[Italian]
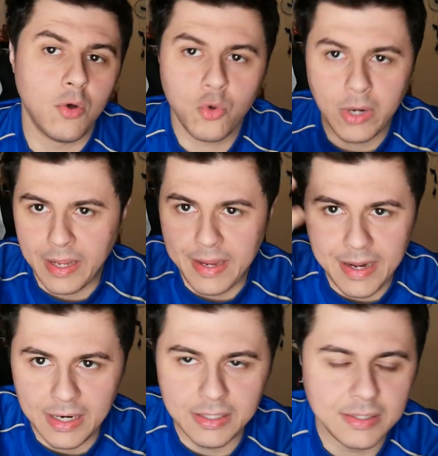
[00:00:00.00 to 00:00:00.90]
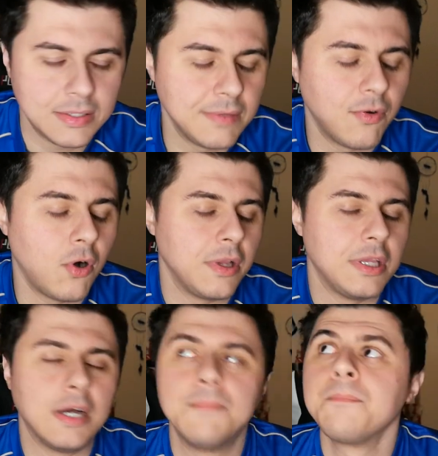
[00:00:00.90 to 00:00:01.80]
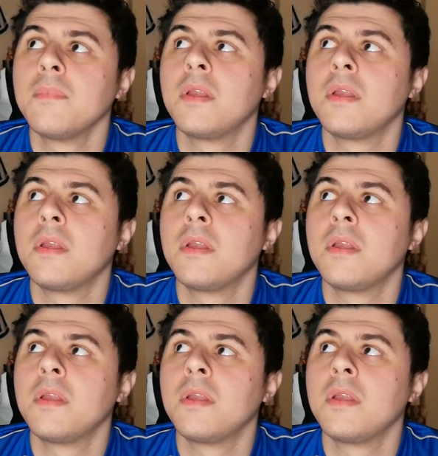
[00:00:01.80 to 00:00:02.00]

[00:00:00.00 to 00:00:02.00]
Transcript: Ucraina, dir si voglia,